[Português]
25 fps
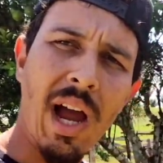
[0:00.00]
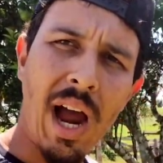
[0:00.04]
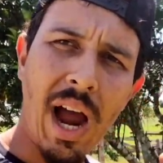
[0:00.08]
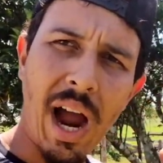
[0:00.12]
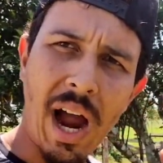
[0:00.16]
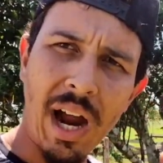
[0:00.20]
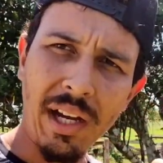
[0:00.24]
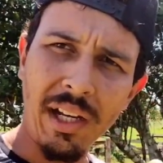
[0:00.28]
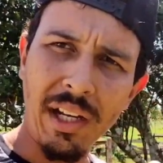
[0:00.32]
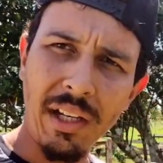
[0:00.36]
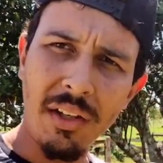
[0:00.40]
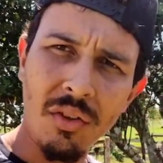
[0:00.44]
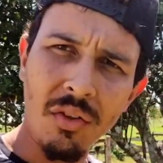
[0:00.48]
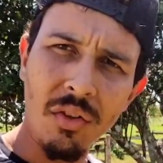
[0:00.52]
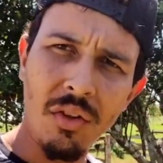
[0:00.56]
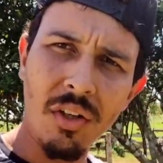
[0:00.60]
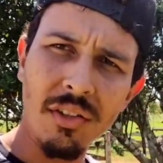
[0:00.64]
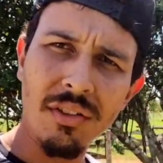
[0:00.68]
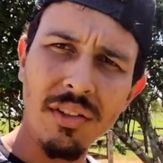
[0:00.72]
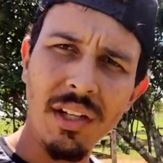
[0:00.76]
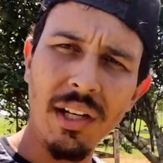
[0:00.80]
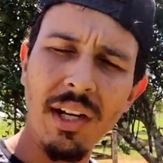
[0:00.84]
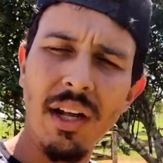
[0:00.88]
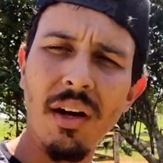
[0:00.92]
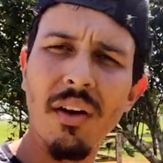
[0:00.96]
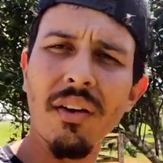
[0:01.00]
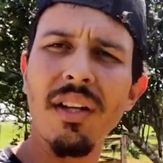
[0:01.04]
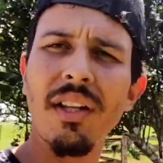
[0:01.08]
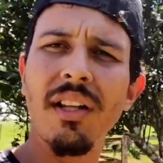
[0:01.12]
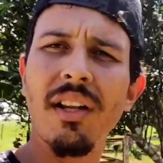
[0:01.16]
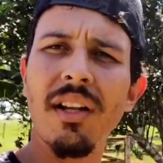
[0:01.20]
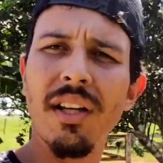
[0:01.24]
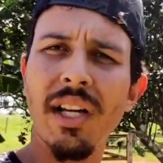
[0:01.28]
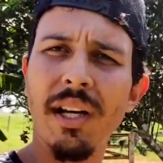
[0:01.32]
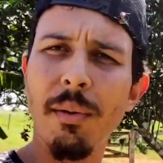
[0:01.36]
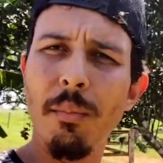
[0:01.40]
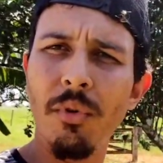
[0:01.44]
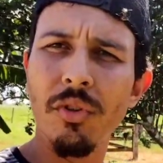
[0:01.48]
Aqui no nosso canal aí
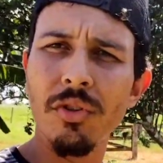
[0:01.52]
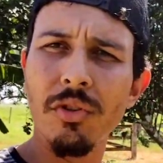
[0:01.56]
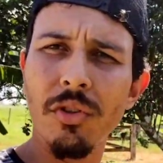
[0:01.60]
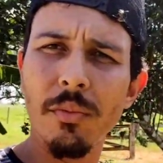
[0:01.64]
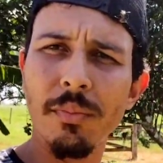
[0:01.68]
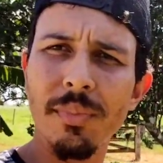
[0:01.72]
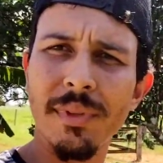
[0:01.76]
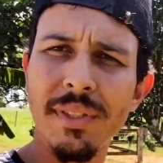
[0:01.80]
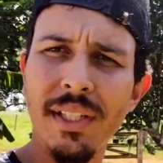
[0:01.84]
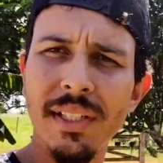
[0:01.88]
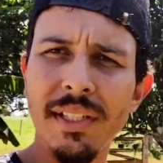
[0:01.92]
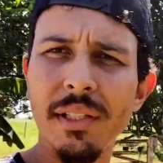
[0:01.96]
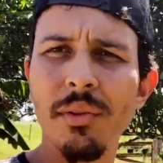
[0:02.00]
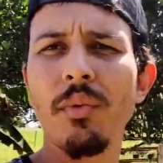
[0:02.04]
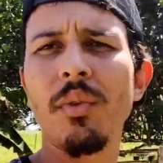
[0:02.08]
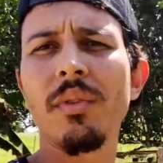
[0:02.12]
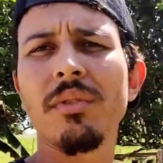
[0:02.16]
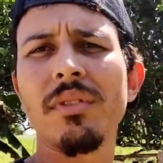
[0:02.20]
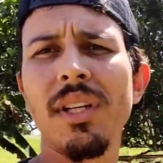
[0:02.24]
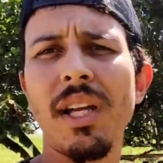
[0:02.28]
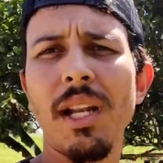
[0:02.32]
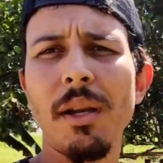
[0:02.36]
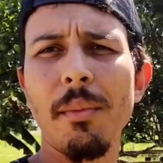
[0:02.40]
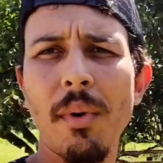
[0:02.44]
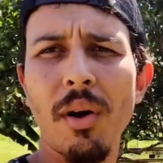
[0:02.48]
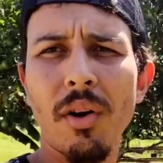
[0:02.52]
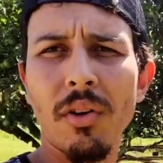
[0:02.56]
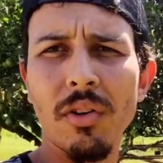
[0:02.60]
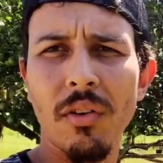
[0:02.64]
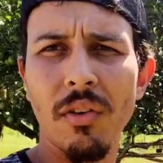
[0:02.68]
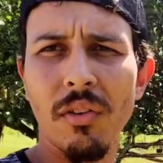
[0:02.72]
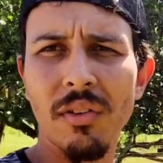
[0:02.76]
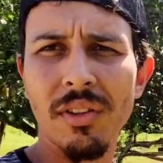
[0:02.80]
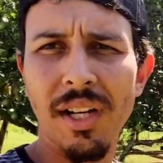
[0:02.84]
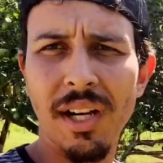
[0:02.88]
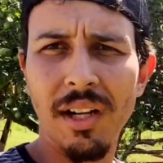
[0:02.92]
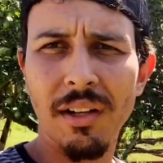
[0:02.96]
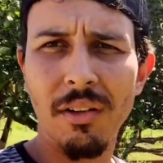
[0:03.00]
nós já mostrou para vocês os animais que
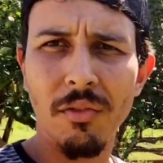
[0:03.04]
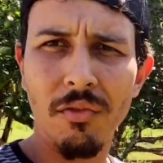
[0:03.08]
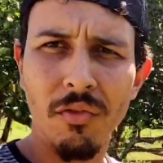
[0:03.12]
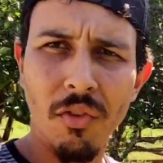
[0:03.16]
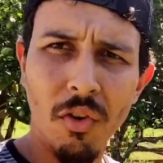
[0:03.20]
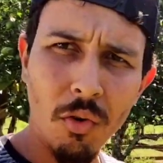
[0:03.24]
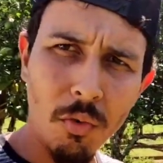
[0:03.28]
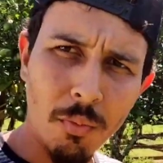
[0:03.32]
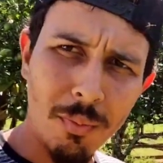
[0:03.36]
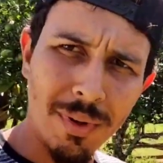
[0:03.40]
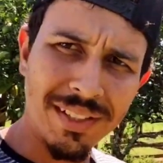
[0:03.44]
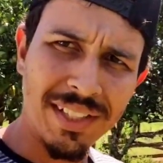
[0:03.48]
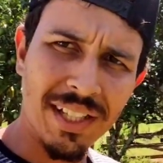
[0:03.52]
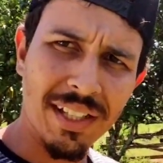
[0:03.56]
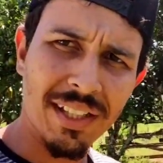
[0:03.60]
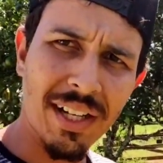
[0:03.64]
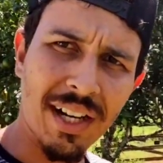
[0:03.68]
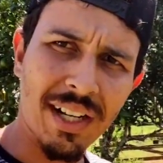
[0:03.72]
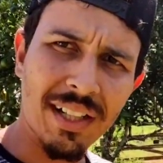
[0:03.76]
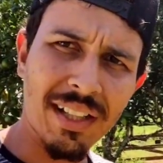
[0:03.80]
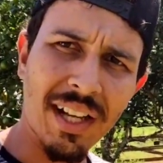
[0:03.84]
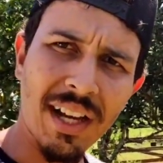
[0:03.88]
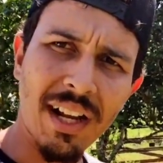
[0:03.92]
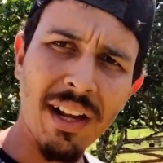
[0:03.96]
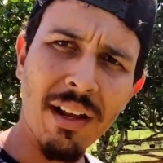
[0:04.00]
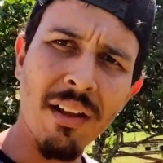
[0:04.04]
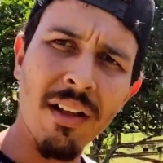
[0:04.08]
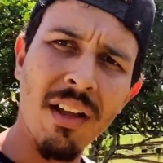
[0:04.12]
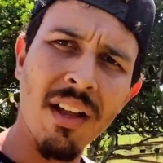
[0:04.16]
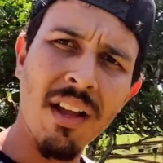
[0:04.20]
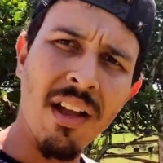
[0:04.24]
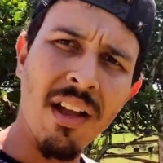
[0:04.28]
nós vamos começar a tratar.